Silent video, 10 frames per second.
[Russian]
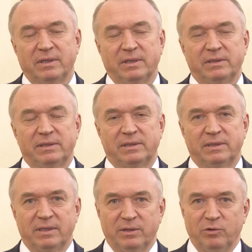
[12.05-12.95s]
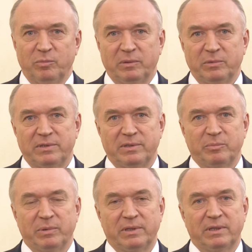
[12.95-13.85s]
Российская торгово-промышленная
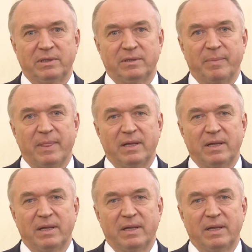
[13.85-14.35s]
палата